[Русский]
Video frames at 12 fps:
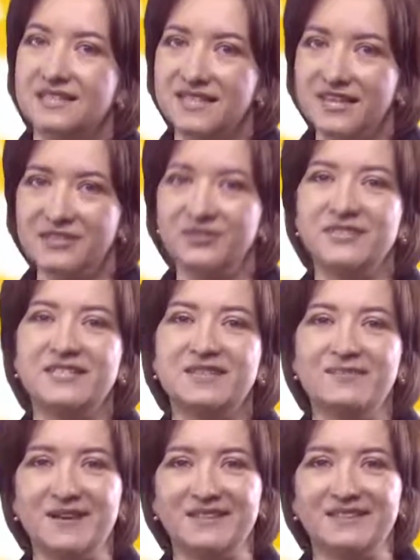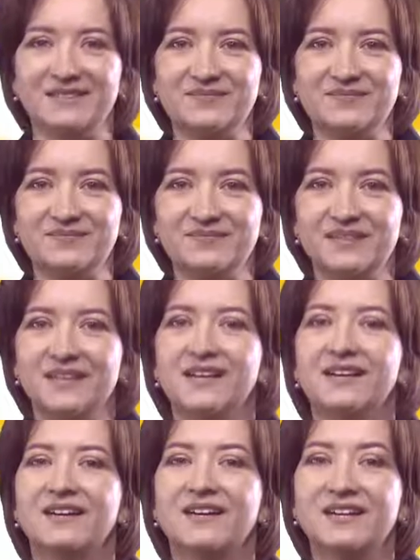Здравствуйте, ребята!
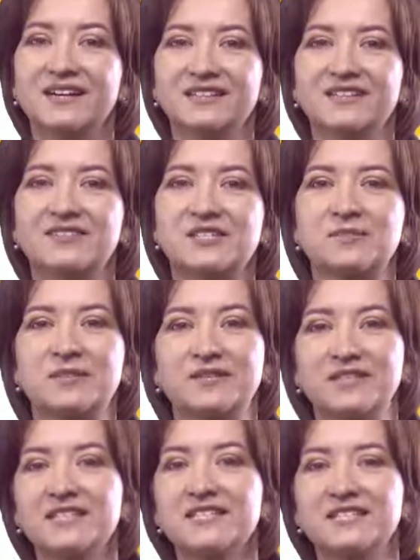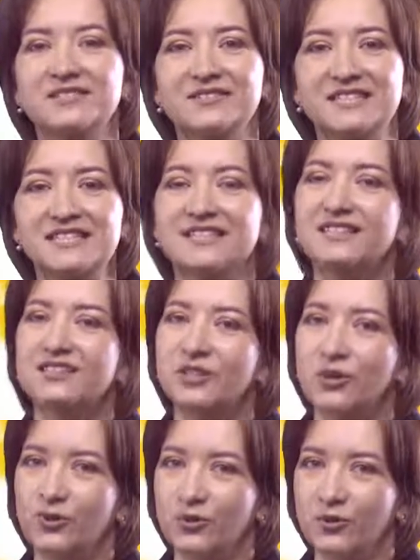Рада вас приветствовать
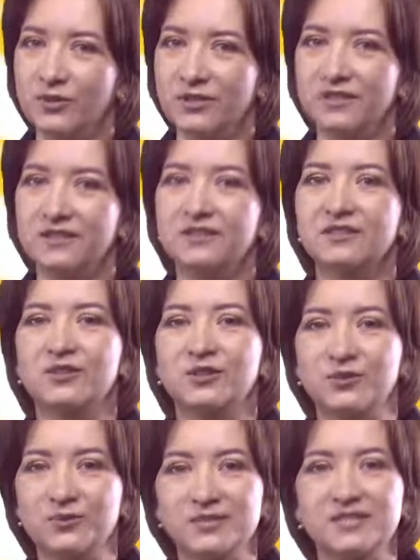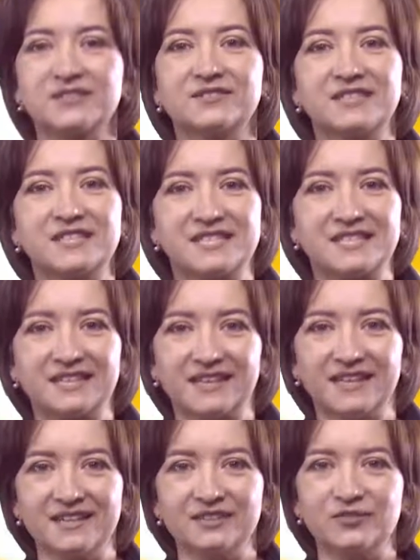на уроке русского
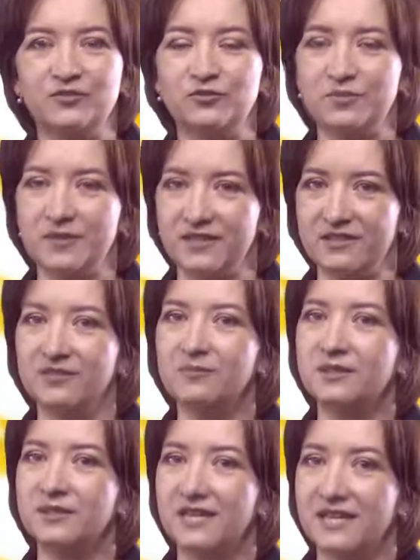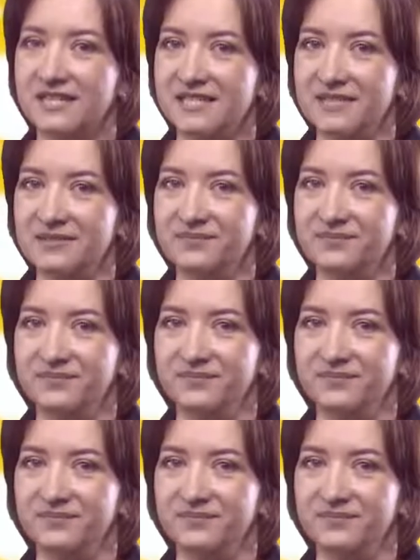языка в первом классе.